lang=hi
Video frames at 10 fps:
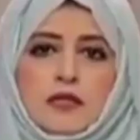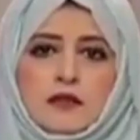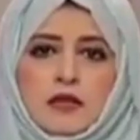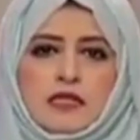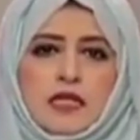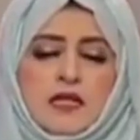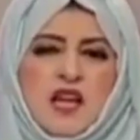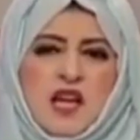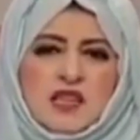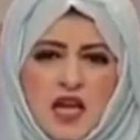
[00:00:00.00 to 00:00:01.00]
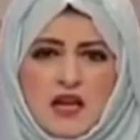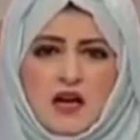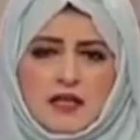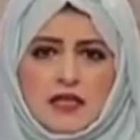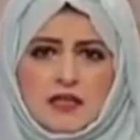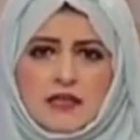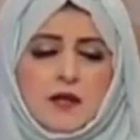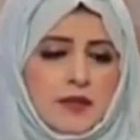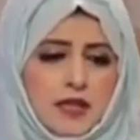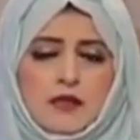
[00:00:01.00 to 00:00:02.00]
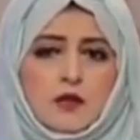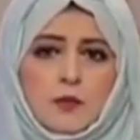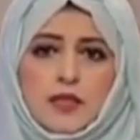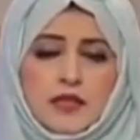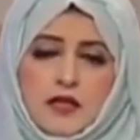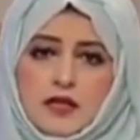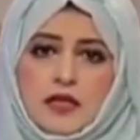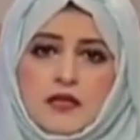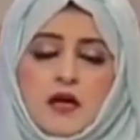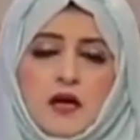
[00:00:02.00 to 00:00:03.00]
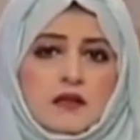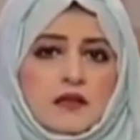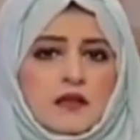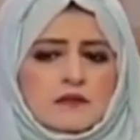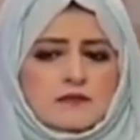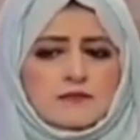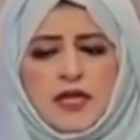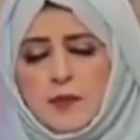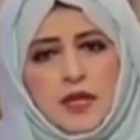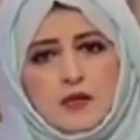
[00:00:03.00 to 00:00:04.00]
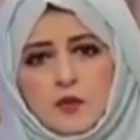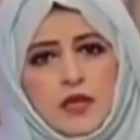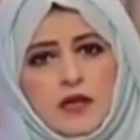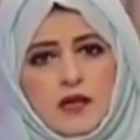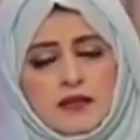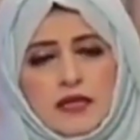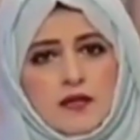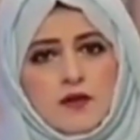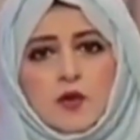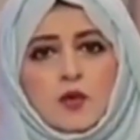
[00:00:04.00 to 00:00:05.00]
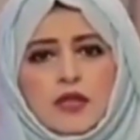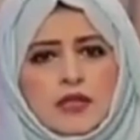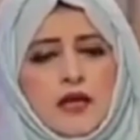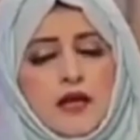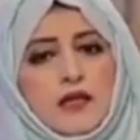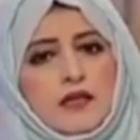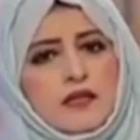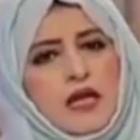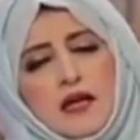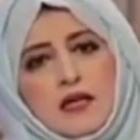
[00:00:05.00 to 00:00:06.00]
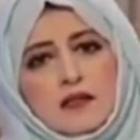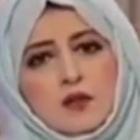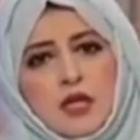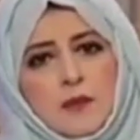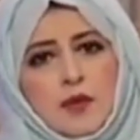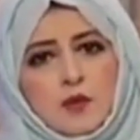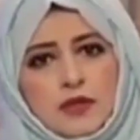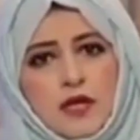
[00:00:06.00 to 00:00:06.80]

सारी ऐसी तल हकीकतें हमें देखने को मिलती हैं कि वहीं पर आंसू निकल आते हैं वहाँ रो देते हैं कि क्या क्या दुनिया में